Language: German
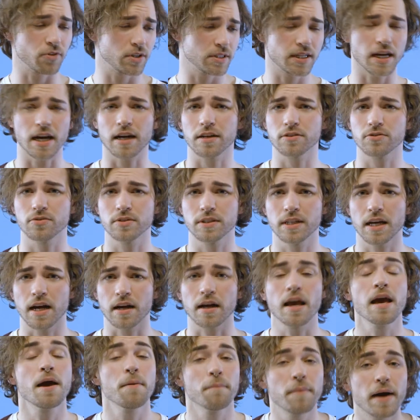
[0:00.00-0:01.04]
von Tag zu
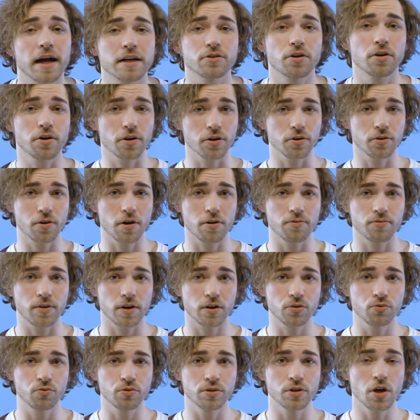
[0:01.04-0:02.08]
Tag. Packt euren Koffer
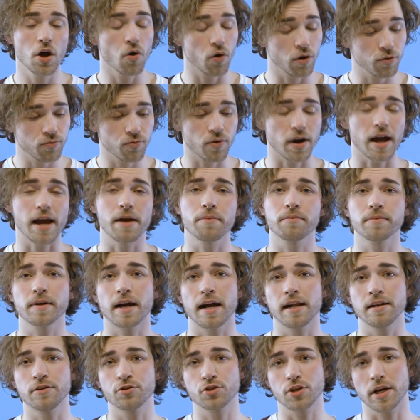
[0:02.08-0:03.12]
gut und vor allem
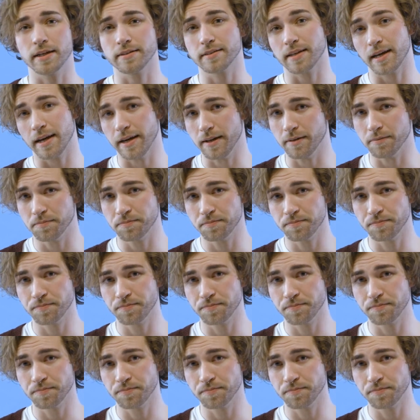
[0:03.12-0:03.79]
geilen Scheiß ein